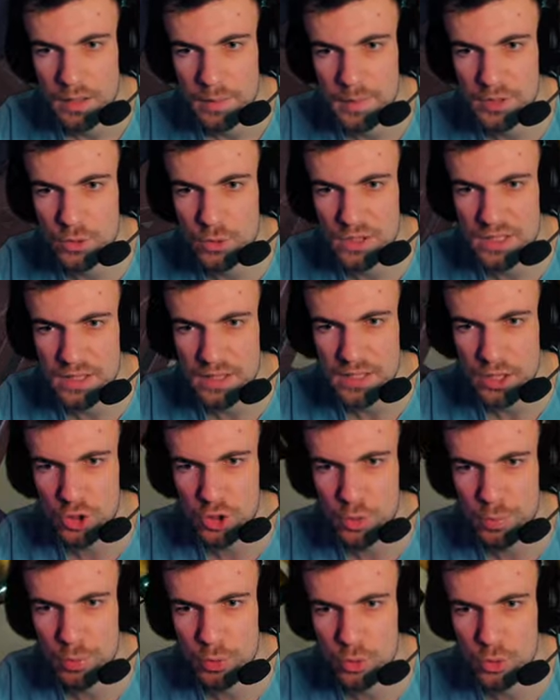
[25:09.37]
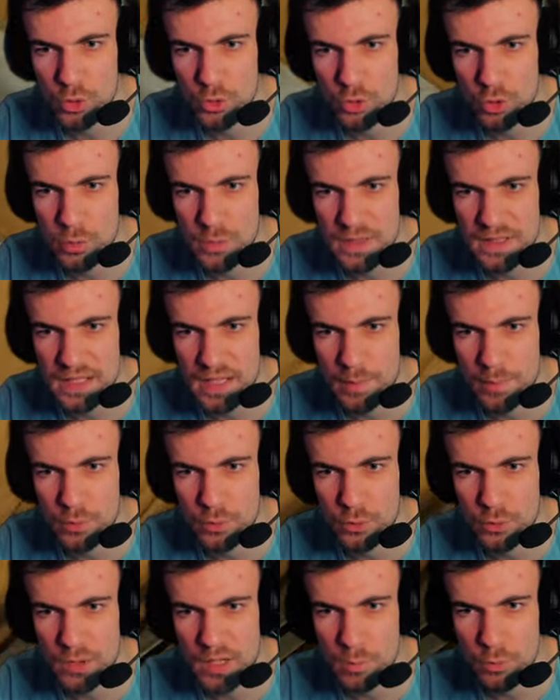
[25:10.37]
Mais du coup, ça veut dire tu peux customiser un peu
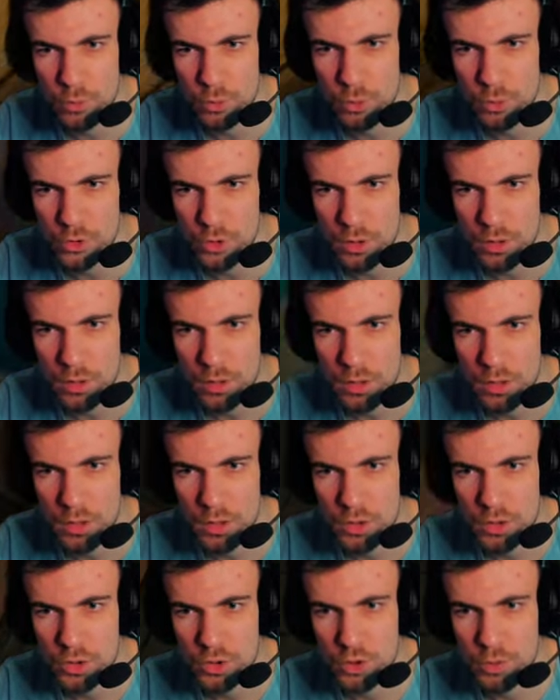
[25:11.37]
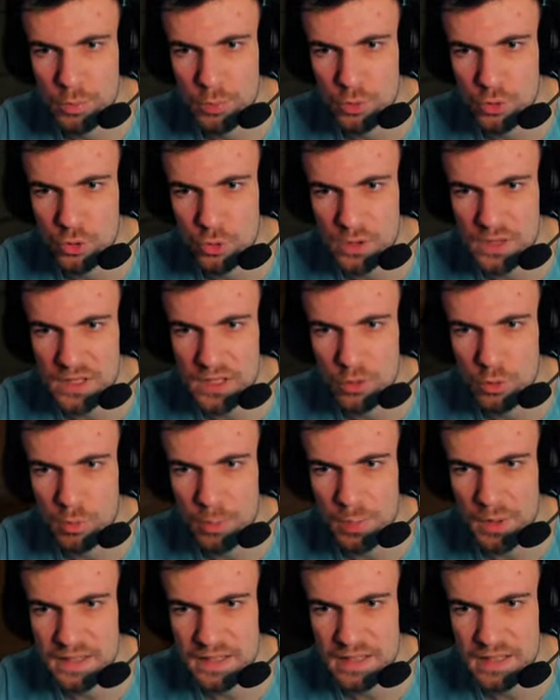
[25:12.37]
ton camion, genre. Tu peux choisir de
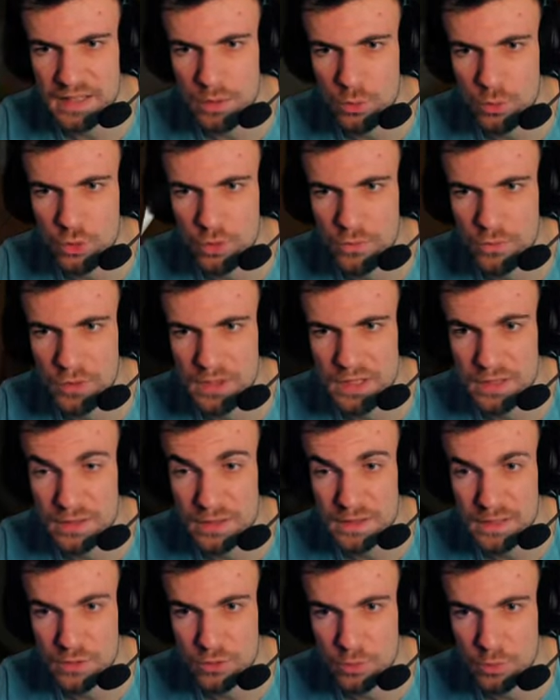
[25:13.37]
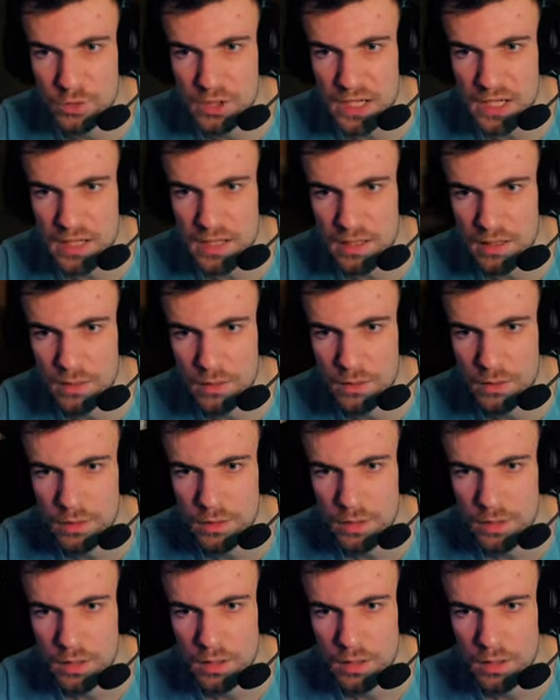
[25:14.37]
placer là où tu veux tes, objets. Euh.